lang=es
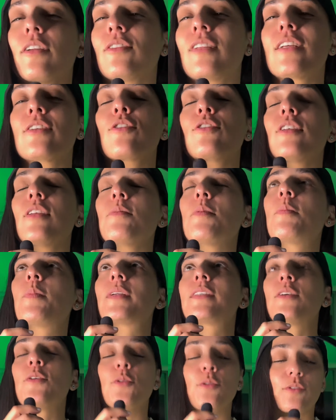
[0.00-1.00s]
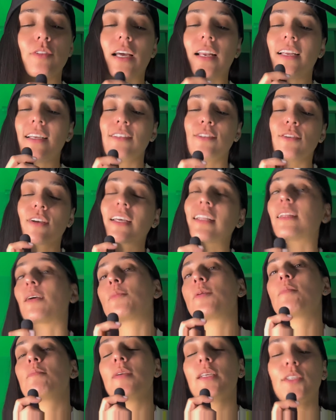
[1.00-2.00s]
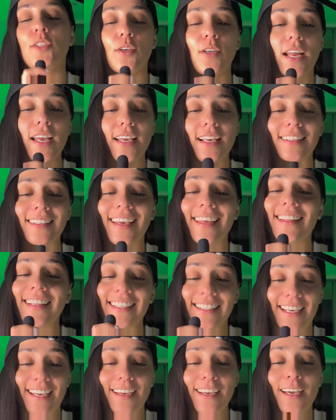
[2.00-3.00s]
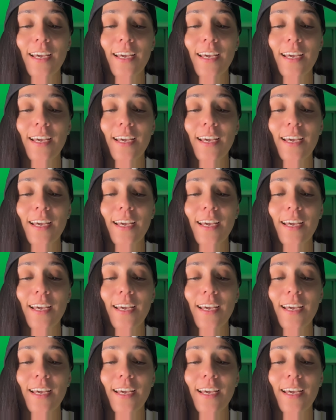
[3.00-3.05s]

otras cosas me parece brutal esto que también menciona y es que dice,